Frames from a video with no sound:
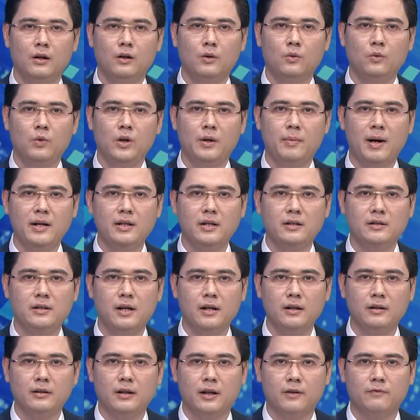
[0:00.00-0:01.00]
Ủy ban nhân
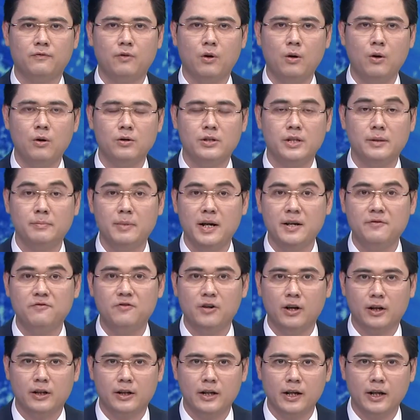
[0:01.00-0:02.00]
dân thành phố Hồ Chí Minh
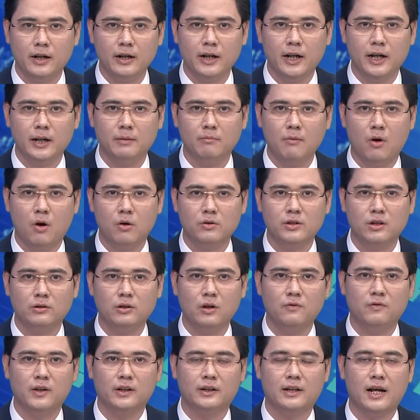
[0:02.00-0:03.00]
vừa kiến nghị Bộ Giao
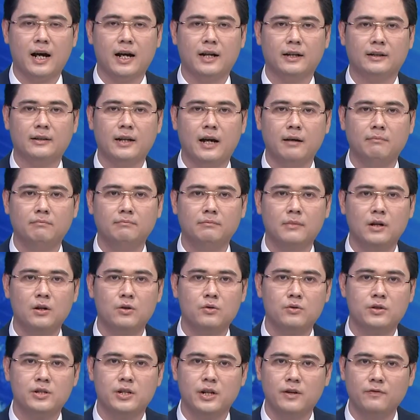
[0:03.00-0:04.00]
thông Vận tải tham
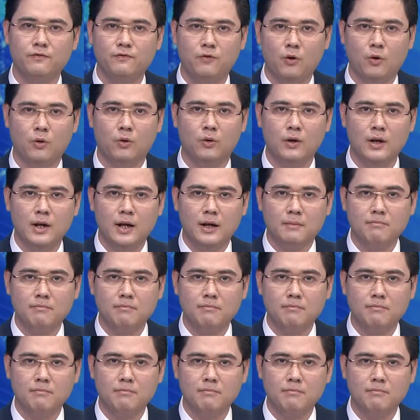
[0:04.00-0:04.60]
mưu chính phủ